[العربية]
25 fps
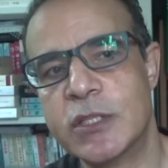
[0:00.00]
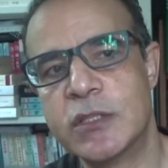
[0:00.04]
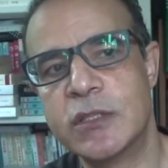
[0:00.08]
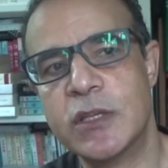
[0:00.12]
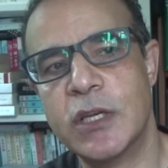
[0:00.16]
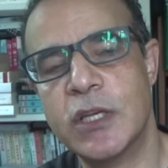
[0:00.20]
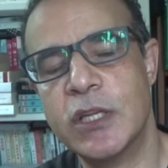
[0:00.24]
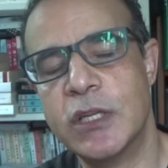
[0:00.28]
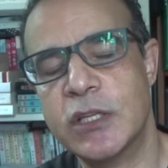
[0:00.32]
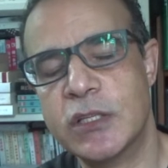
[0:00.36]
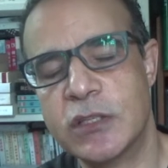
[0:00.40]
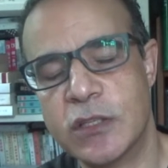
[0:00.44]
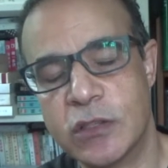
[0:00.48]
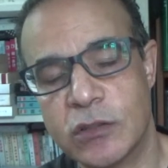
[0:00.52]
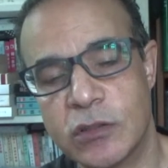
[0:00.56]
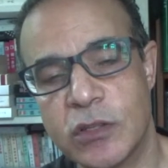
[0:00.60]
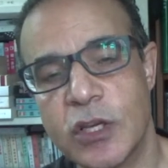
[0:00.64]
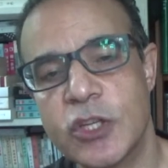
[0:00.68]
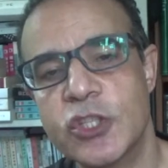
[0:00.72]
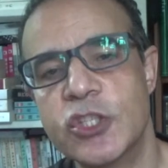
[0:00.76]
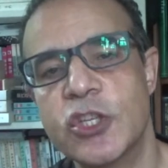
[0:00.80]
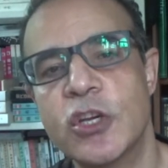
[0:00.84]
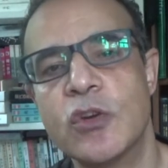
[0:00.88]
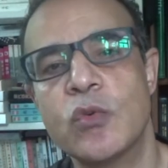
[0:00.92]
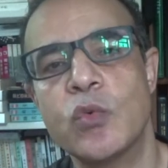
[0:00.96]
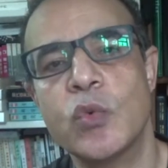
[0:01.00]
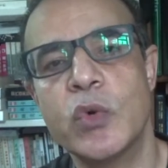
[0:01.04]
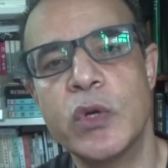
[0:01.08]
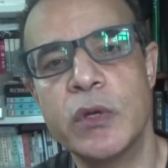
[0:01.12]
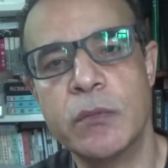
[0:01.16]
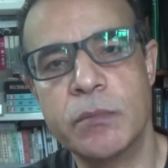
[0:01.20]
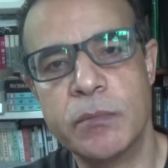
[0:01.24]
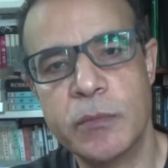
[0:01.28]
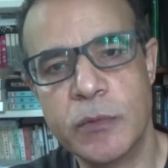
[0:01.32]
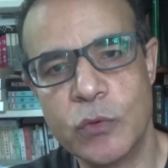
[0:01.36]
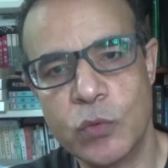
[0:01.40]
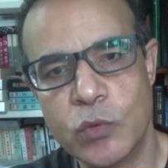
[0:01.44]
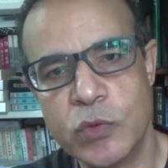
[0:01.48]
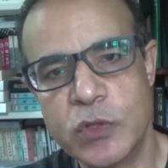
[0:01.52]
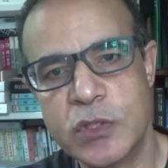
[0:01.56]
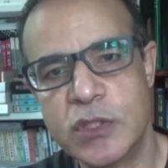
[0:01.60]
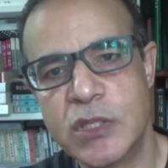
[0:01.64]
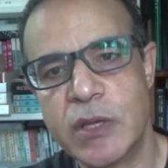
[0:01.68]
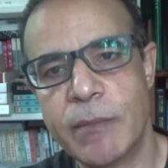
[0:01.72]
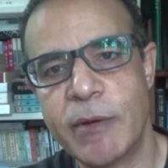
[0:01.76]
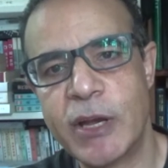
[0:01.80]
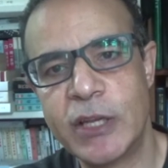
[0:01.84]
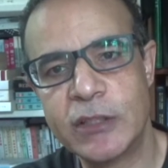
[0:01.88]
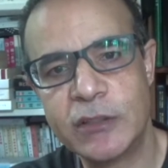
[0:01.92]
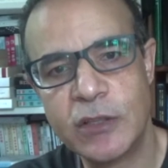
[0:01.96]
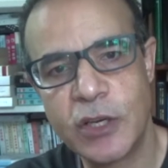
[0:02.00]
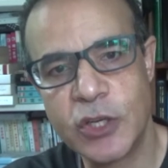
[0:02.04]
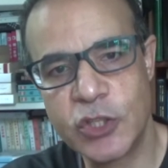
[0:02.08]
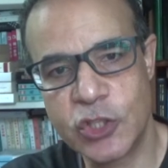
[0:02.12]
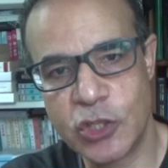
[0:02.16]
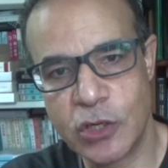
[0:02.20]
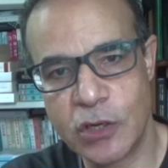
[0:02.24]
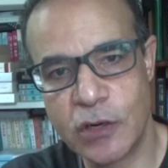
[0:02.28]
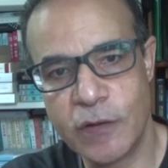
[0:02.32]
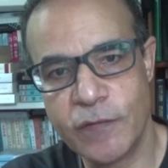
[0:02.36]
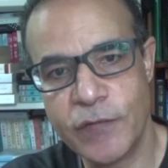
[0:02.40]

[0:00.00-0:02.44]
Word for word: ال 16 وال 17